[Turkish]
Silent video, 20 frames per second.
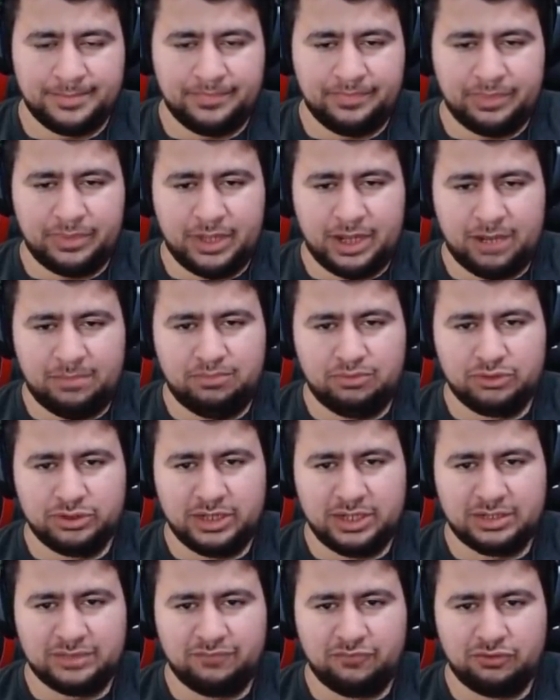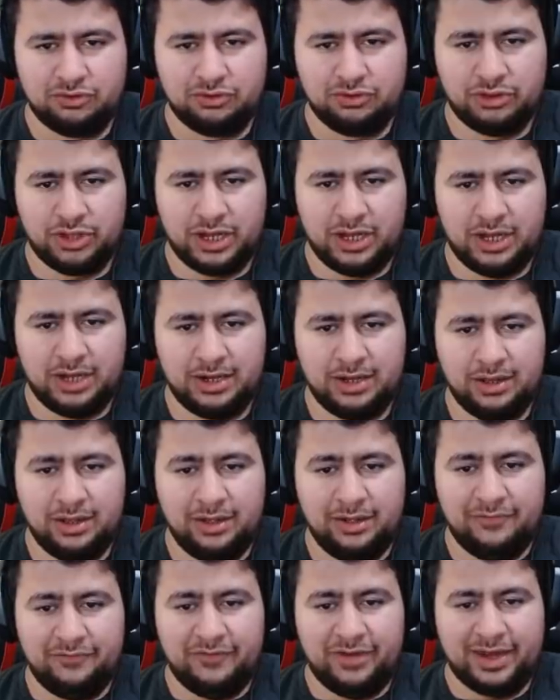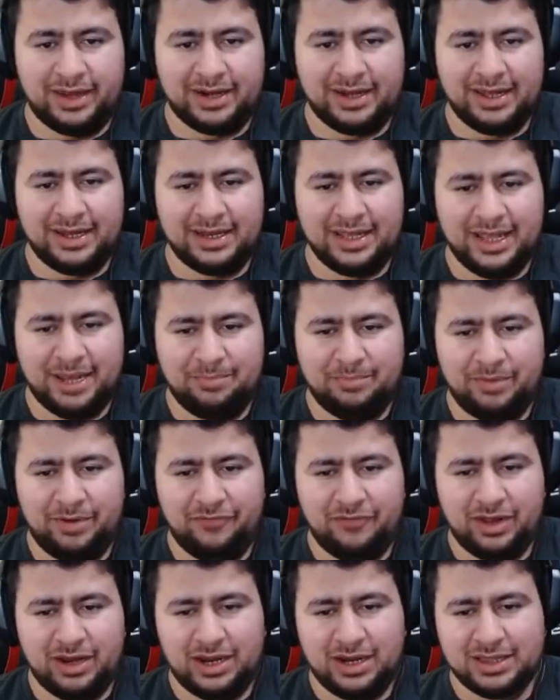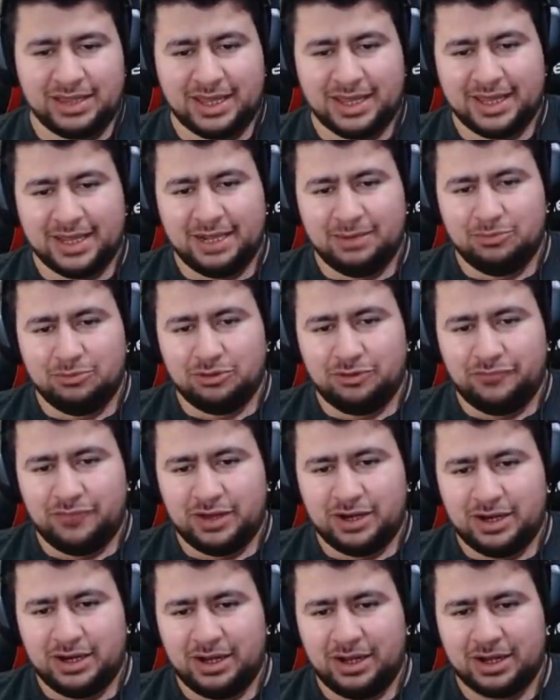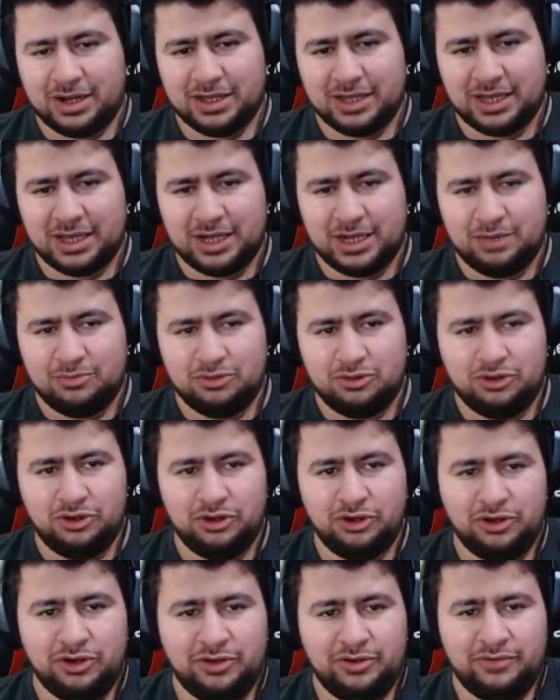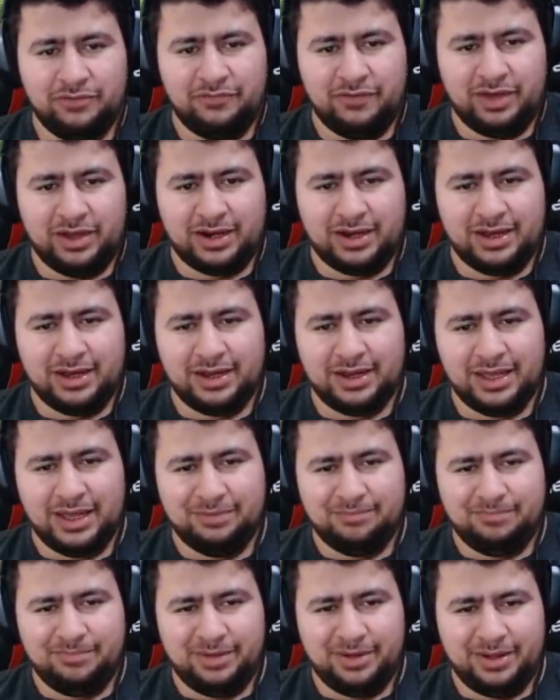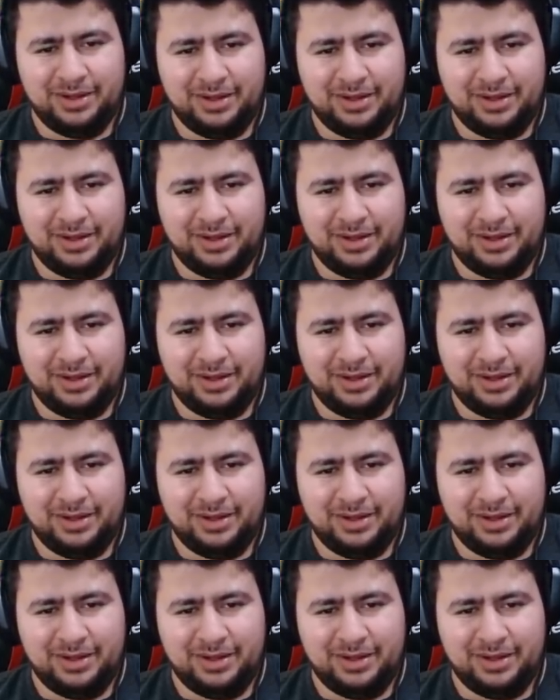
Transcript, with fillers: Daha buradan vurdun ya. Ferrari yapma. Ferrari tekeriye buldu. Ferrari arka tekeriye buldu. Ferrari yapma.